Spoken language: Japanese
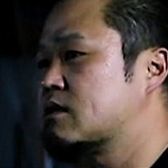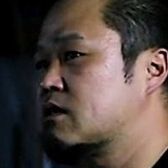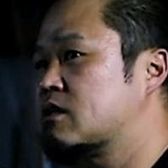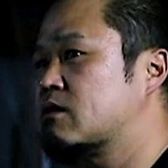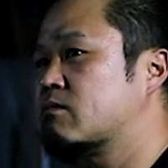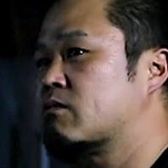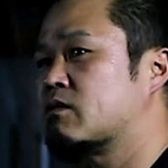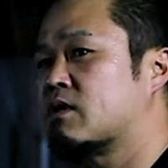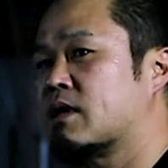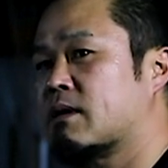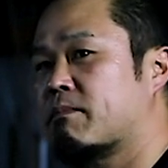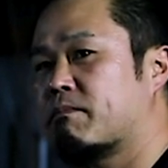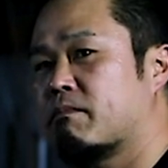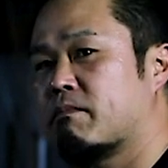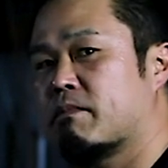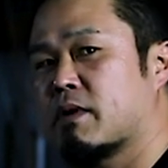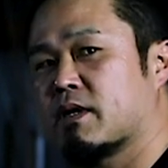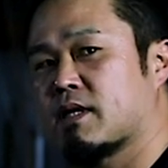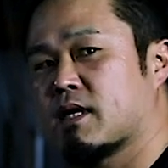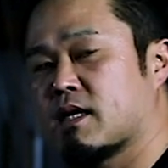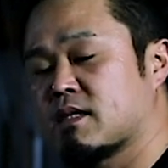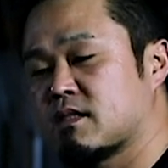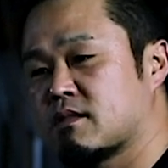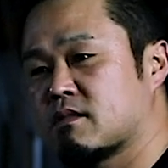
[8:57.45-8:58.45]
でもやっ
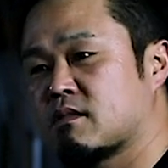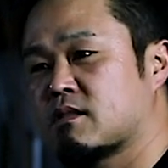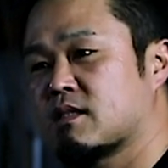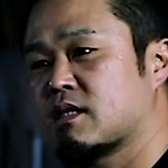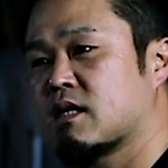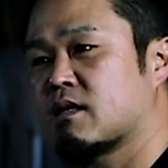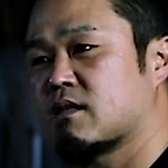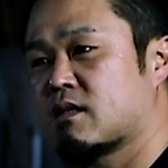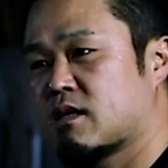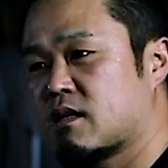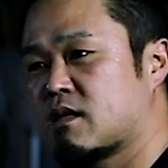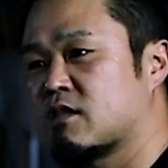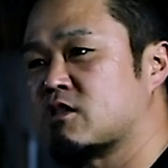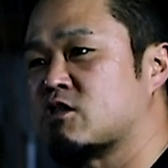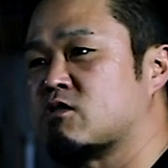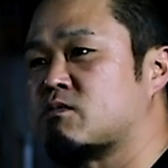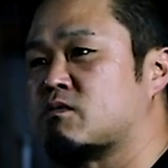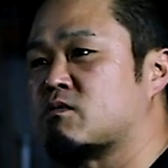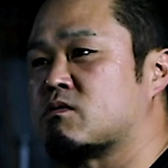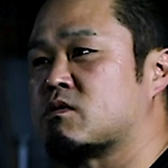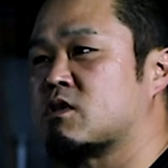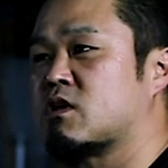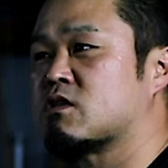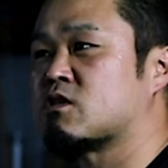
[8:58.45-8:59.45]
ぱ出すんだったら自
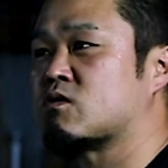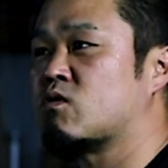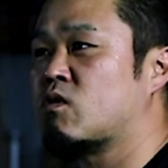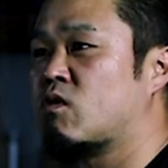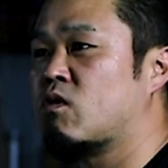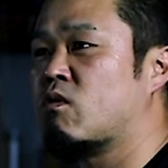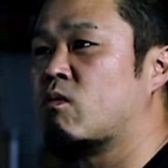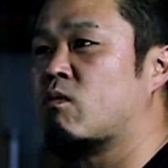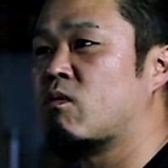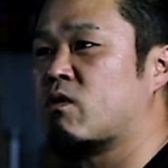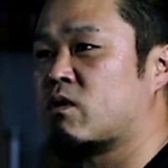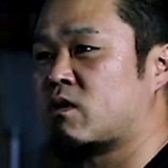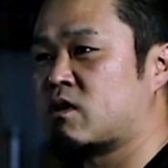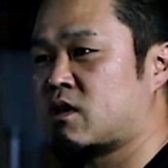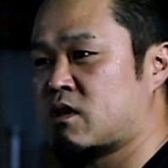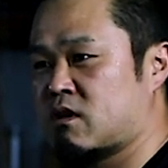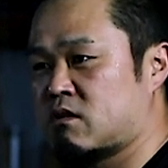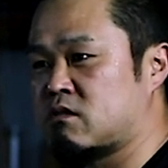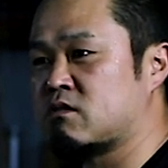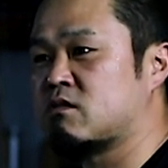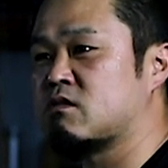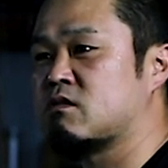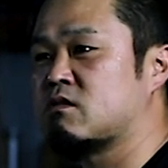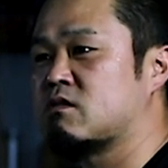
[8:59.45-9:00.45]
分がそう思って
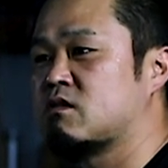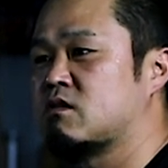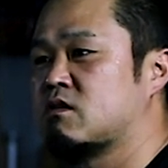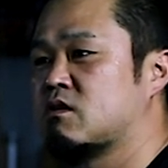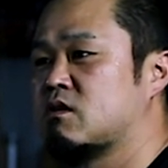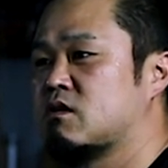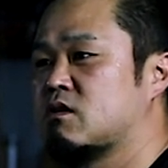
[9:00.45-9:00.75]
る